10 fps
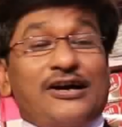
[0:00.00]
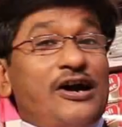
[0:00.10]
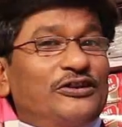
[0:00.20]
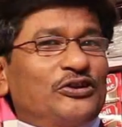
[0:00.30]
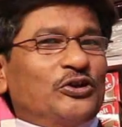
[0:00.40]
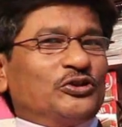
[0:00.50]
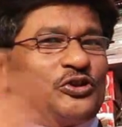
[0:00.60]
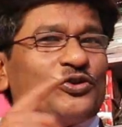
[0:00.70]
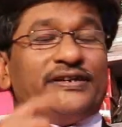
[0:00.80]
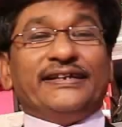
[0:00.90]
हाँ तो
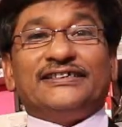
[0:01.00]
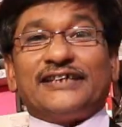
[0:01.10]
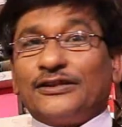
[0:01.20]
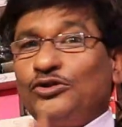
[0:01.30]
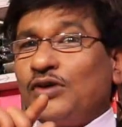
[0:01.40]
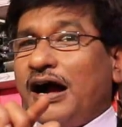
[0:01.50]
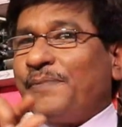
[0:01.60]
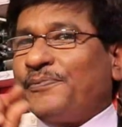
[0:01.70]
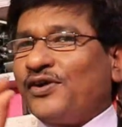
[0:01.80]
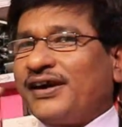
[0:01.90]
दोस्तों ये जादू
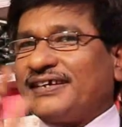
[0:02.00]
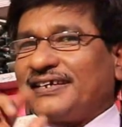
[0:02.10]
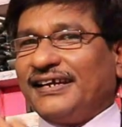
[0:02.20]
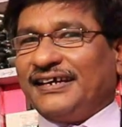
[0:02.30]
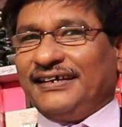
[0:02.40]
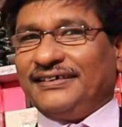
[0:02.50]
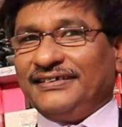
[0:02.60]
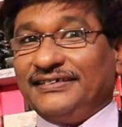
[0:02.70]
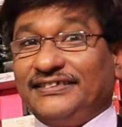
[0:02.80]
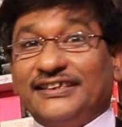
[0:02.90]
आपको कैसा लगा
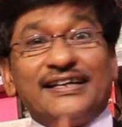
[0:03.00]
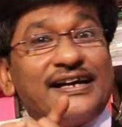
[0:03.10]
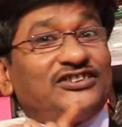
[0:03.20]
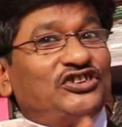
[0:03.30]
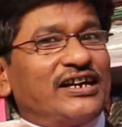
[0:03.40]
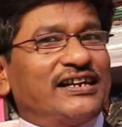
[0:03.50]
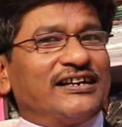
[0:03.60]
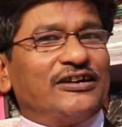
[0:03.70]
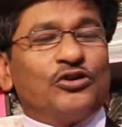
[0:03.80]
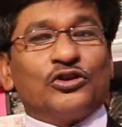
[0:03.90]
यदि अच्छा लगा
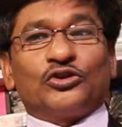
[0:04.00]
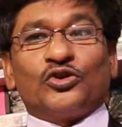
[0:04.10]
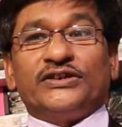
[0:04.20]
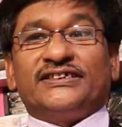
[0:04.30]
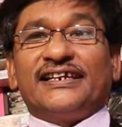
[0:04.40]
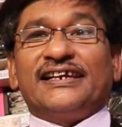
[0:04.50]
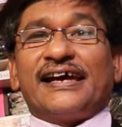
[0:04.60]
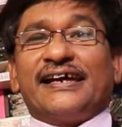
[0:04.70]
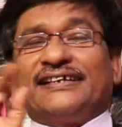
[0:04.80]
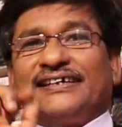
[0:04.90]
हो तो इसे
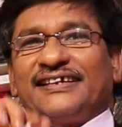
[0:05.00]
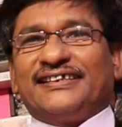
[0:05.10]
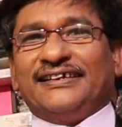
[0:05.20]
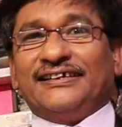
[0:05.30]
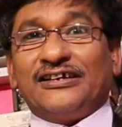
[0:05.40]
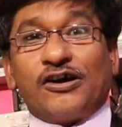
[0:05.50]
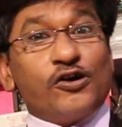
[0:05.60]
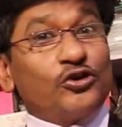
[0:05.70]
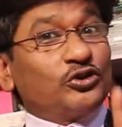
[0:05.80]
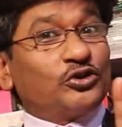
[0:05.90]
लाइक कर दें और
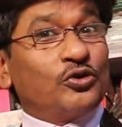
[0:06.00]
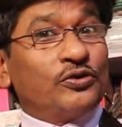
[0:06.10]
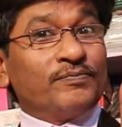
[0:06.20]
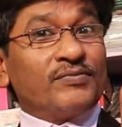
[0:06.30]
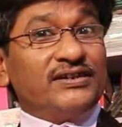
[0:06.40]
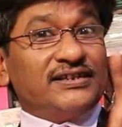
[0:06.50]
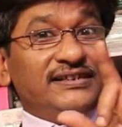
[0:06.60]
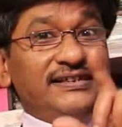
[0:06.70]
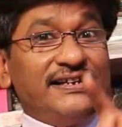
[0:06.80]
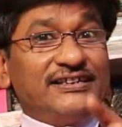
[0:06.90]
दोस्तों यदि
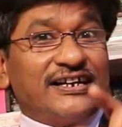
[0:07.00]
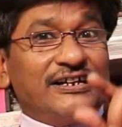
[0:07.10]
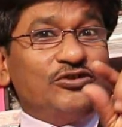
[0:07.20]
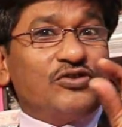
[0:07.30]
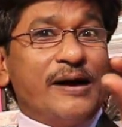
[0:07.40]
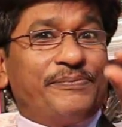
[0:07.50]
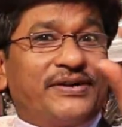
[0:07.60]
ये जादू आप